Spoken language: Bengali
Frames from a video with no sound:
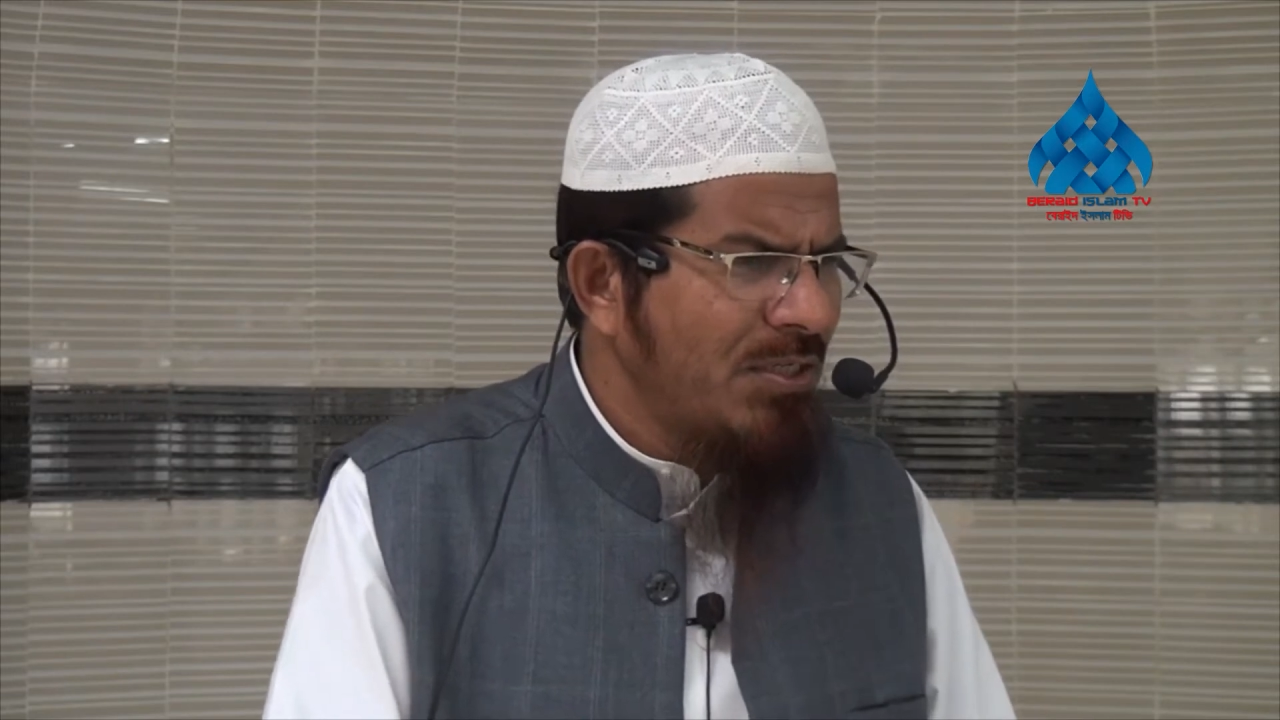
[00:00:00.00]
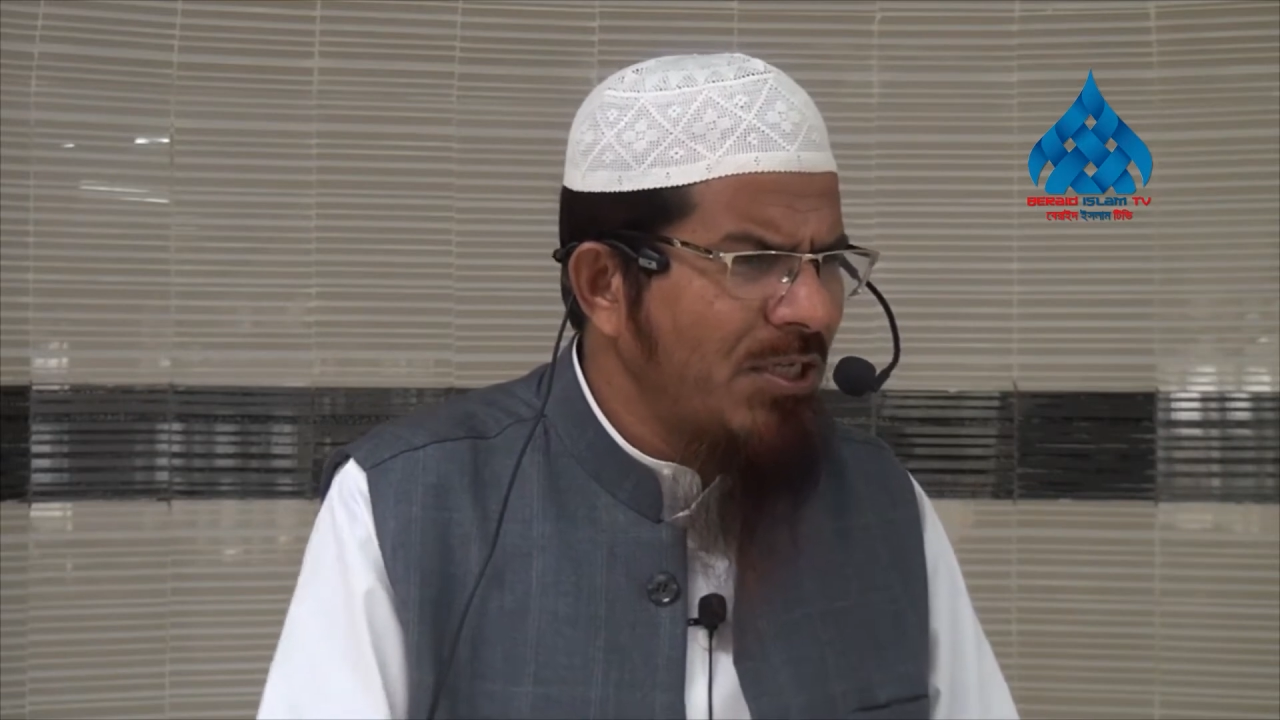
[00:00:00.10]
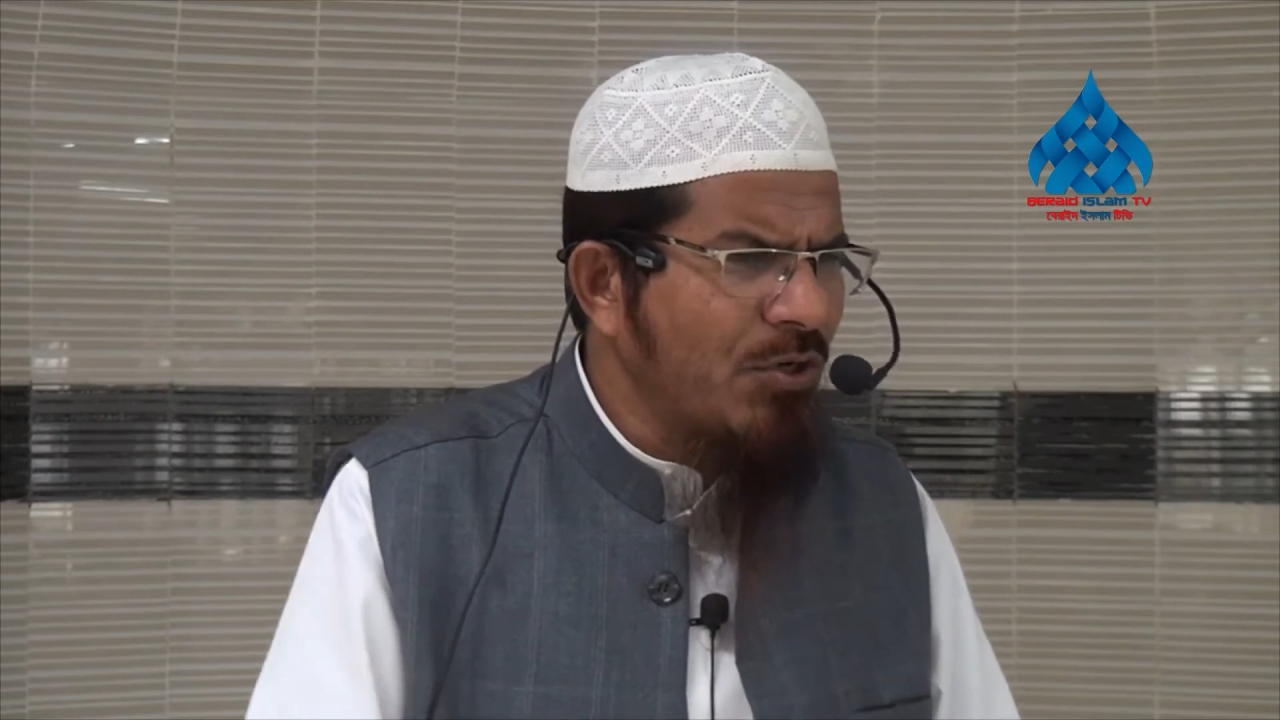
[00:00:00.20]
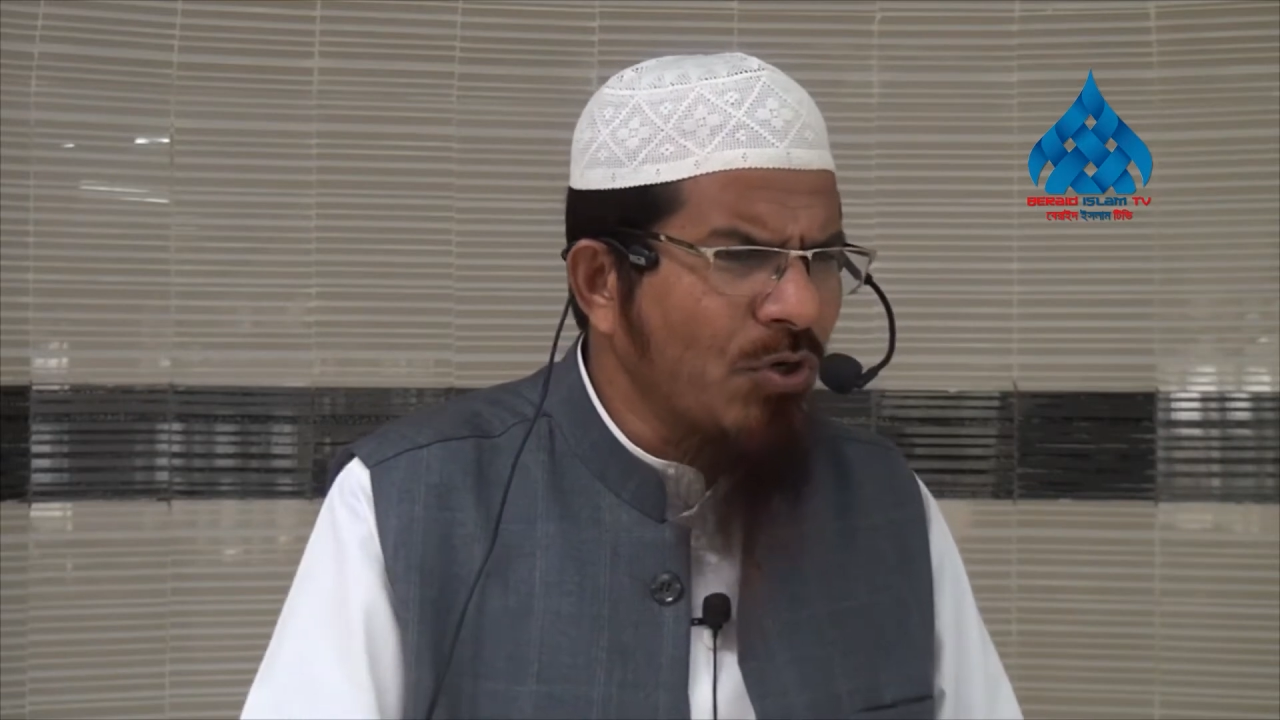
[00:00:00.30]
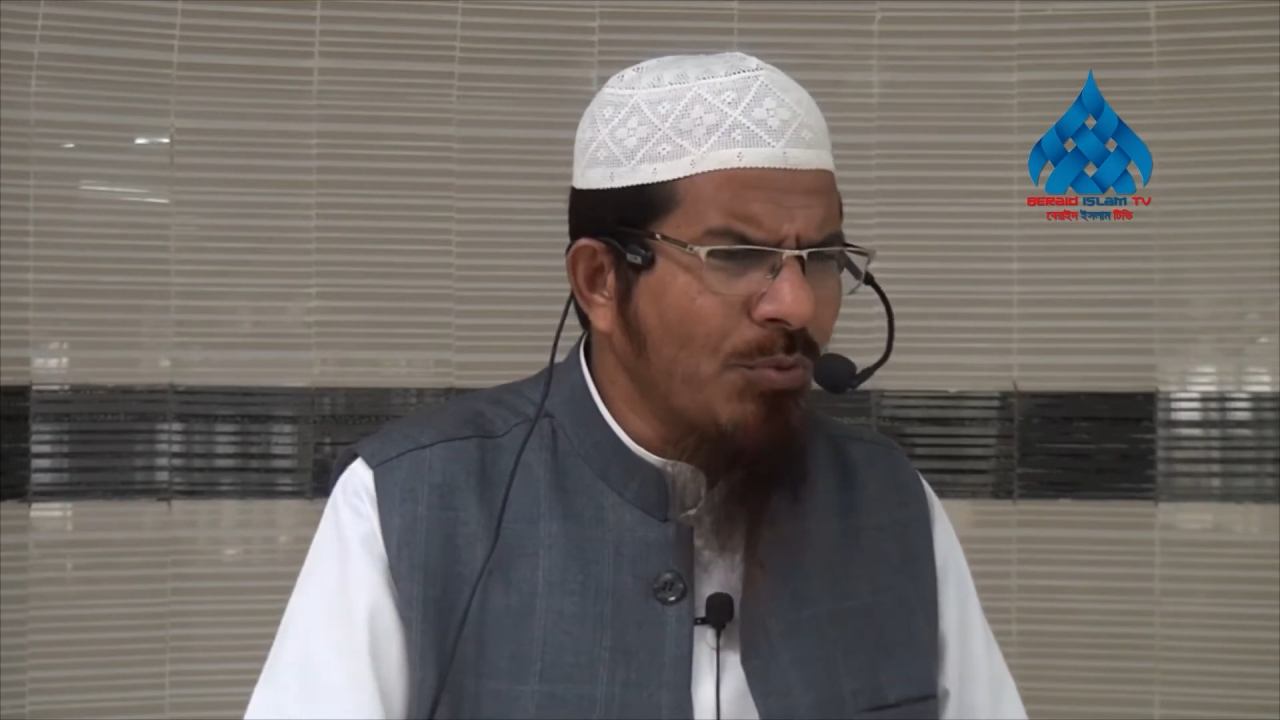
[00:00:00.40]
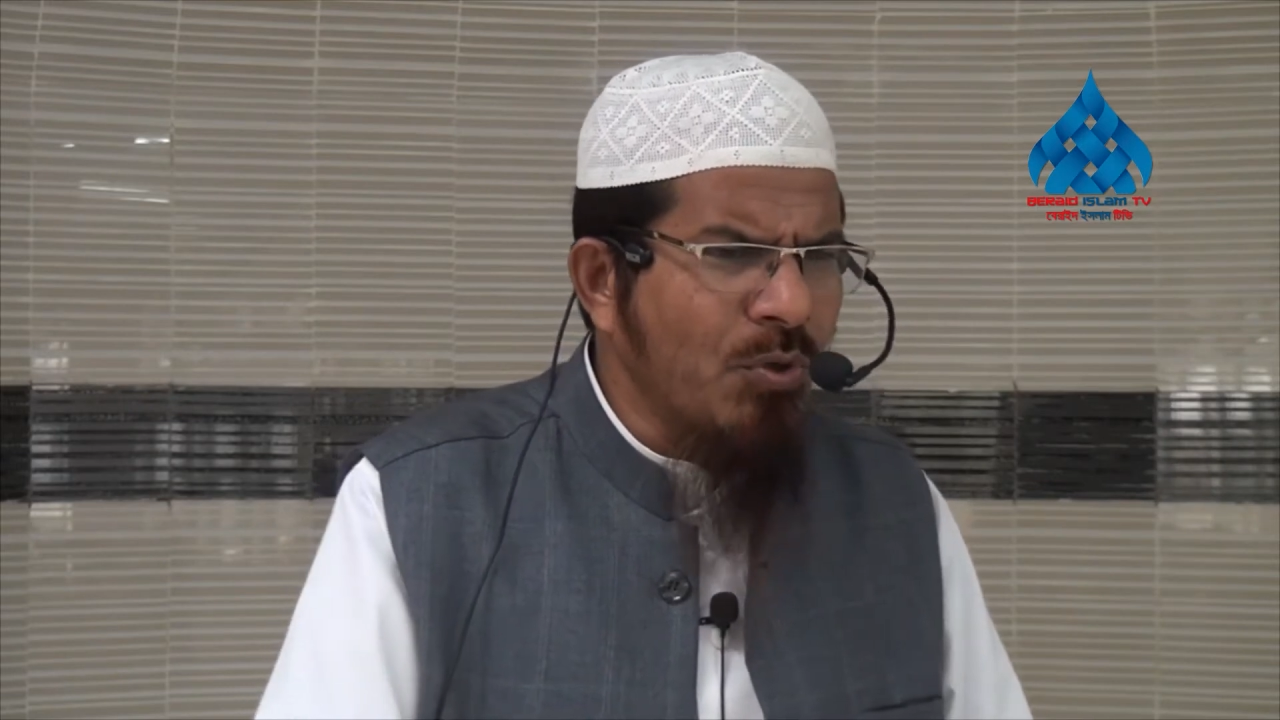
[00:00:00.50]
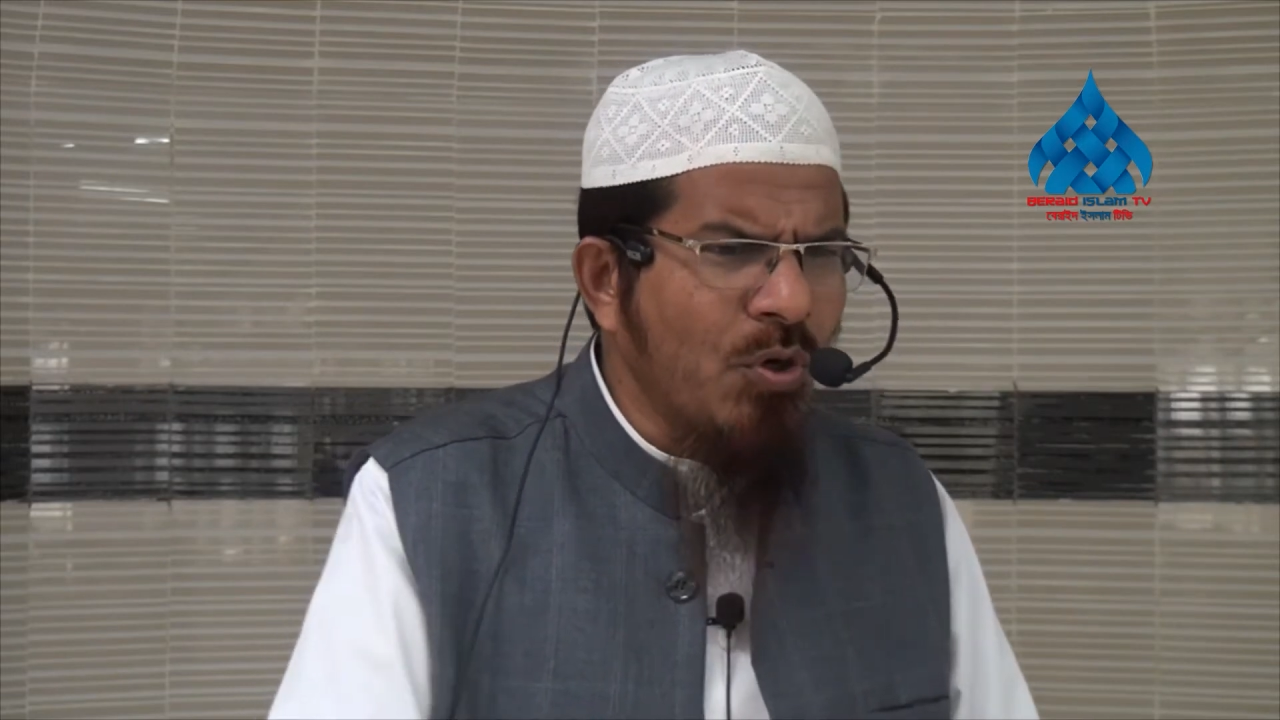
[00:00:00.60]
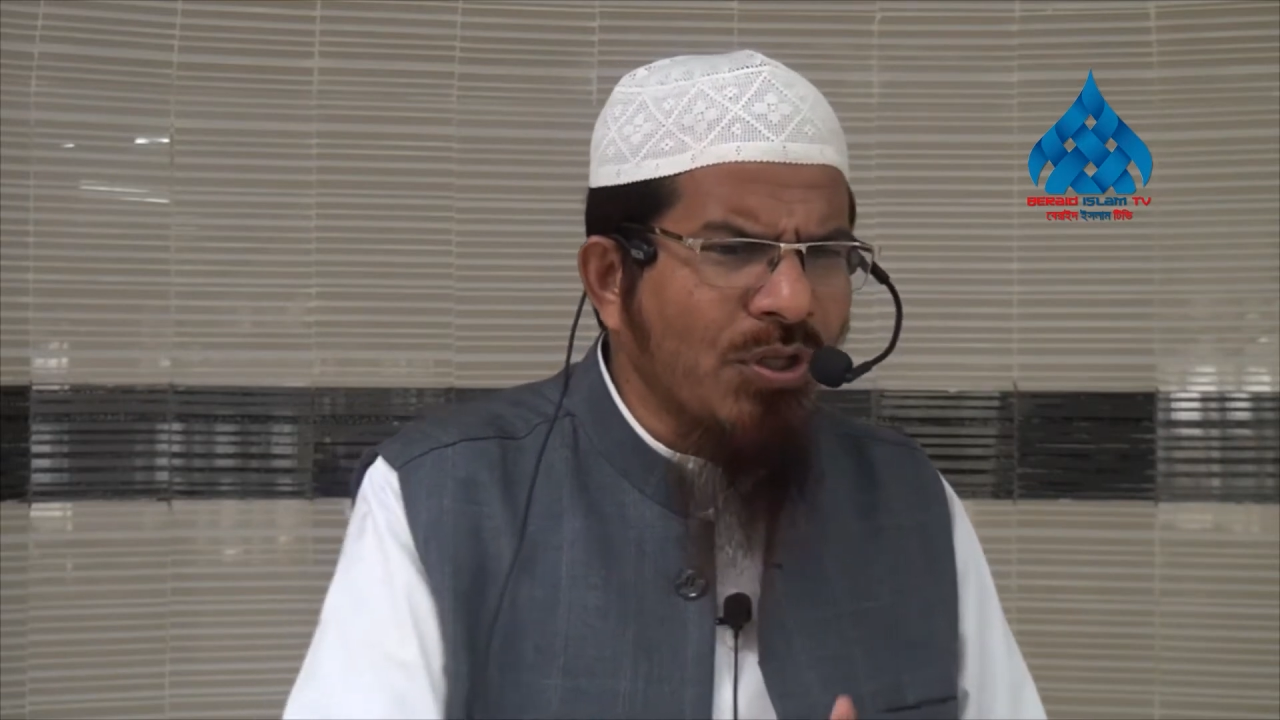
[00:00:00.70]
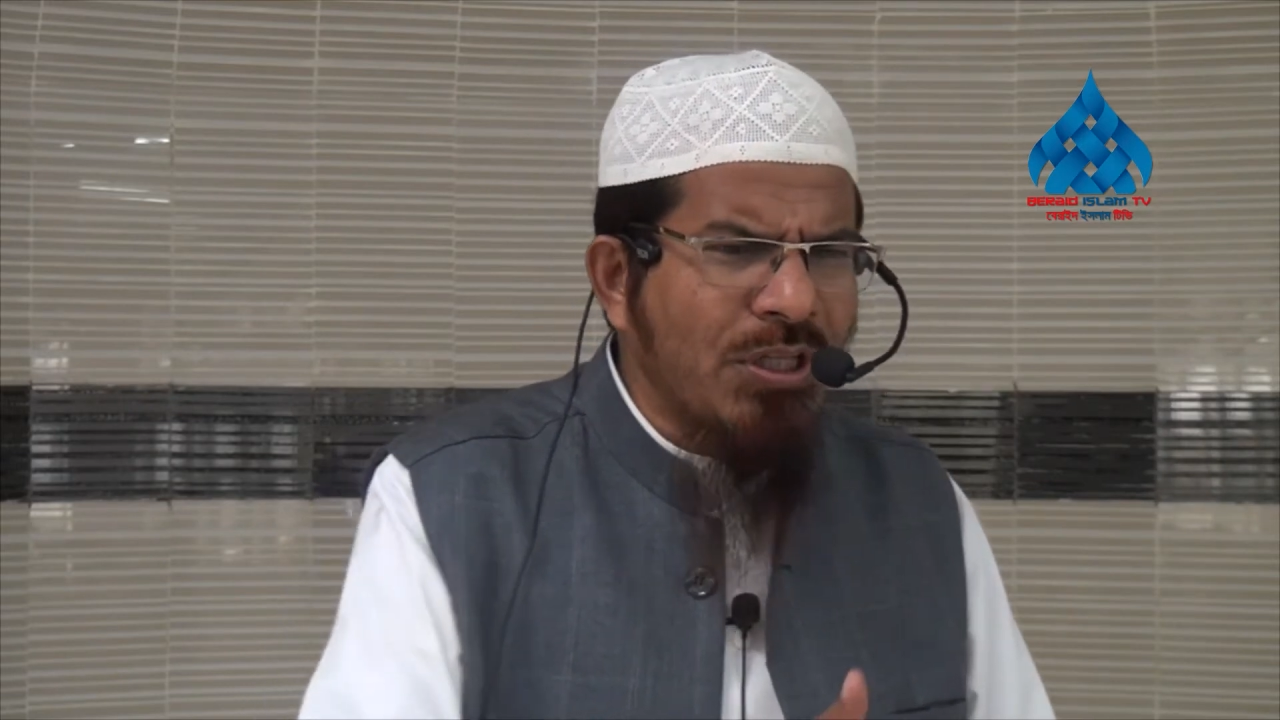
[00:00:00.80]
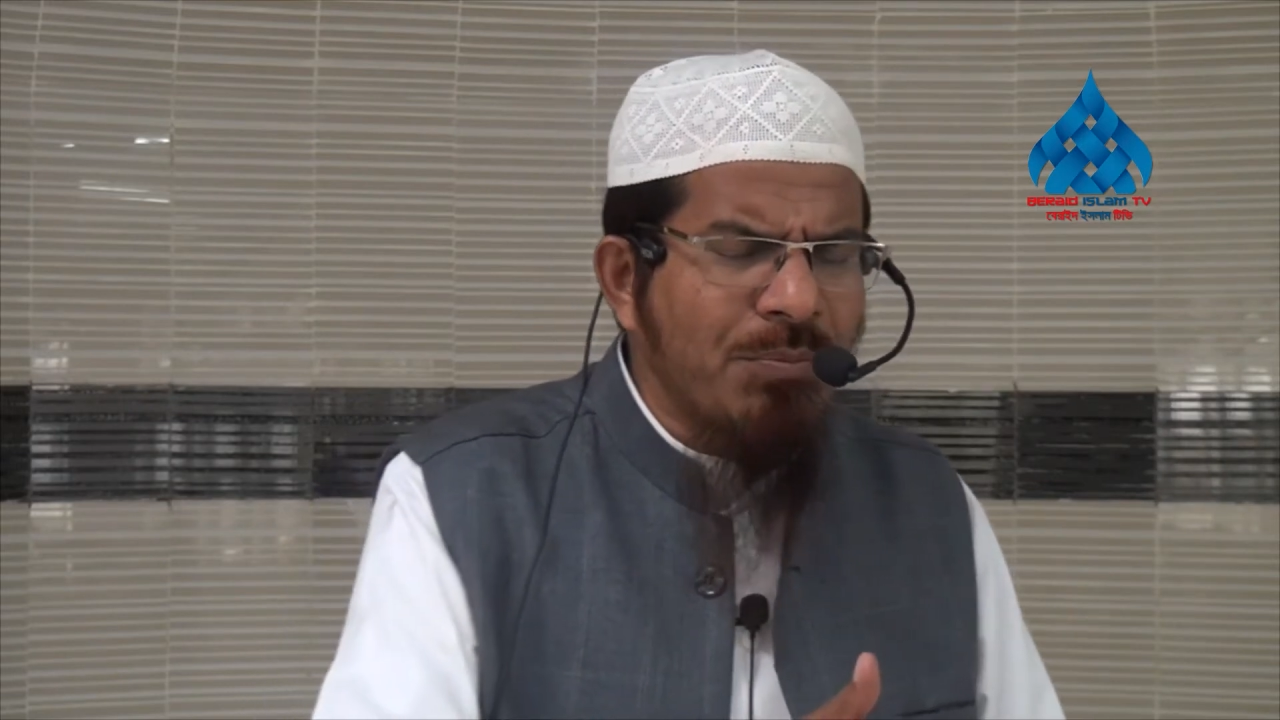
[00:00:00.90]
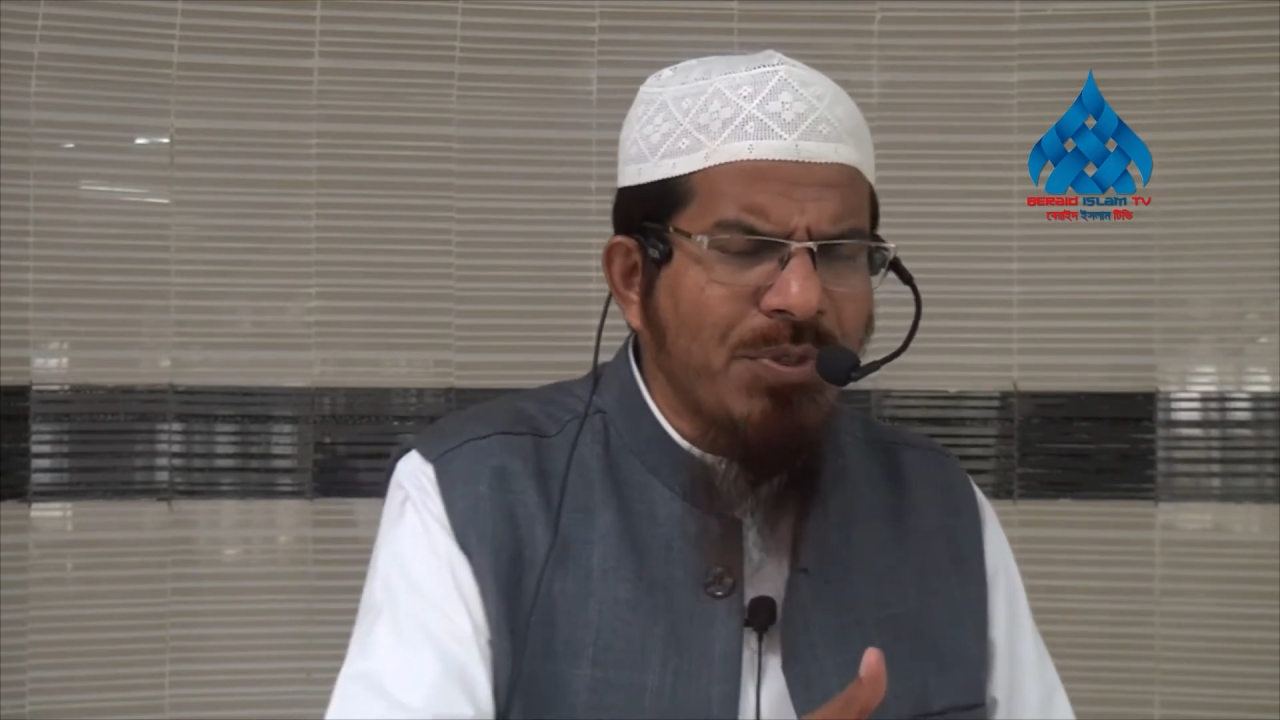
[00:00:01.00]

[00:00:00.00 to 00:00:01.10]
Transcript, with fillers: যে কোনো মুহূর্তে